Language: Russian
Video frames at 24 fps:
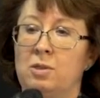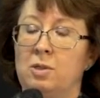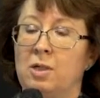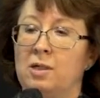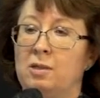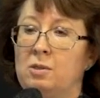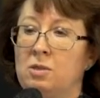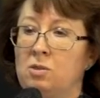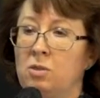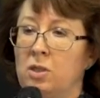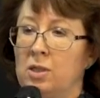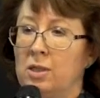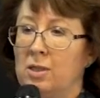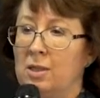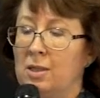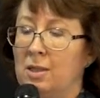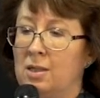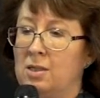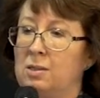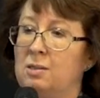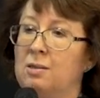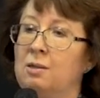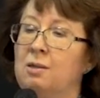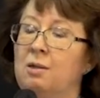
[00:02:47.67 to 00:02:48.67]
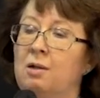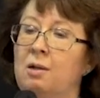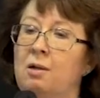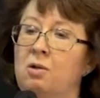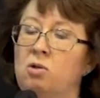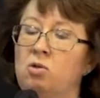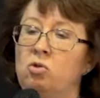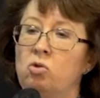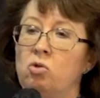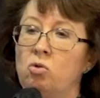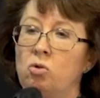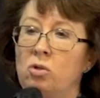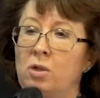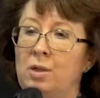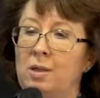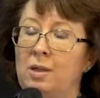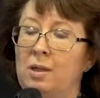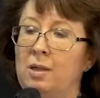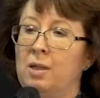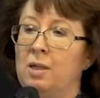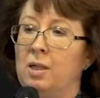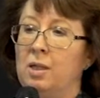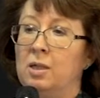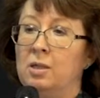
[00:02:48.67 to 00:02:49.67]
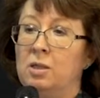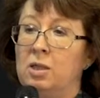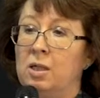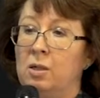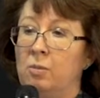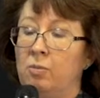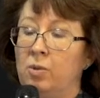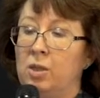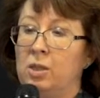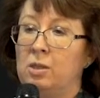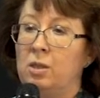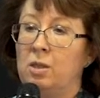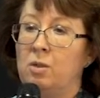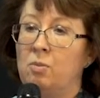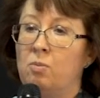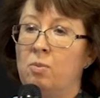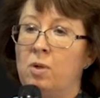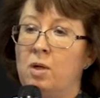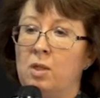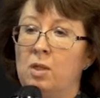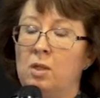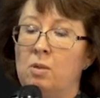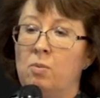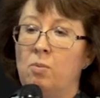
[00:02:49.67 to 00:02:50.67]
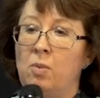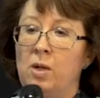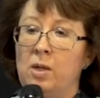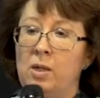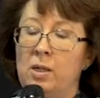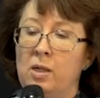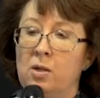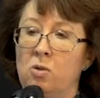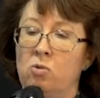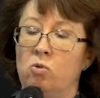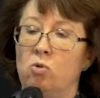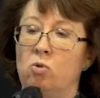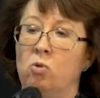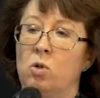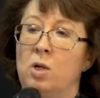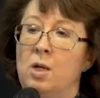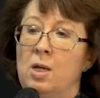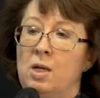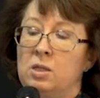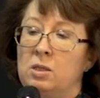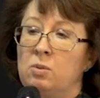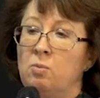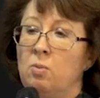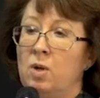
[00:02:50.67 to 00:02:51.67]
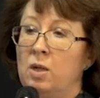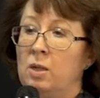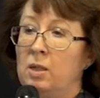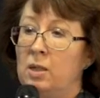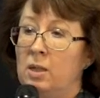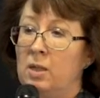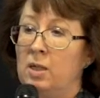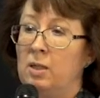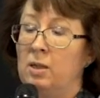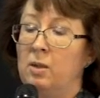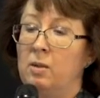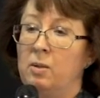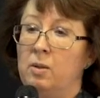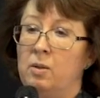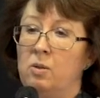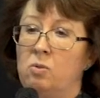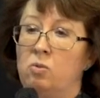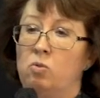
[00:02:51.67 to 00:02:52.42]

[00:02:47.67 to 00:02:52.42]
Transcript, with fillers: тирозинкиназные или другие ингибиторы малых молекул смогли